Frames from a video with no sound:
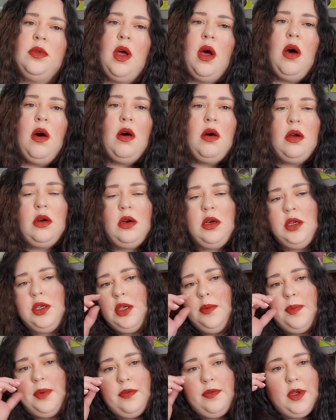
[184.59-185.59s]
Oh, là,
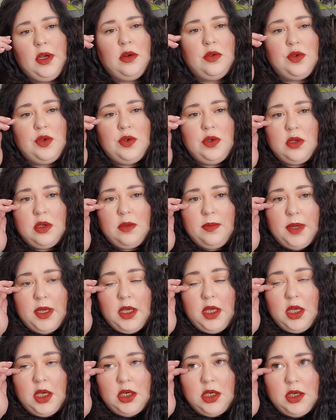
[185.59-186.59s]
j'ai pas fait grand-chose en
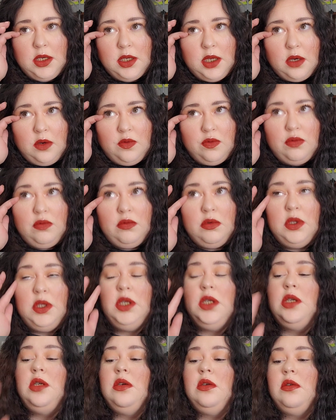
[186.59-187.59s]
maquillage et ça coule
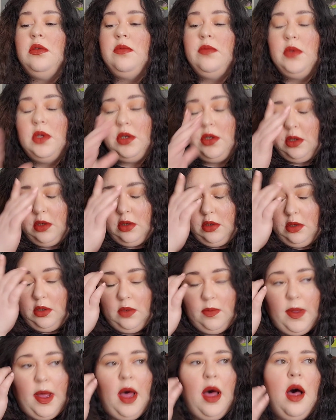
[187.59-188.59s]
déjà. J'en
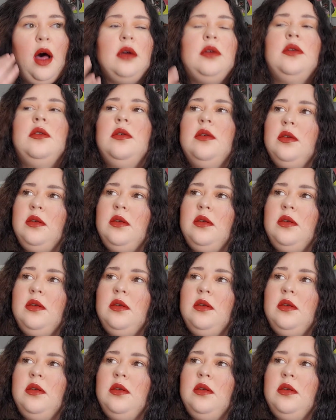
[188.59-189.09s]
ai marre.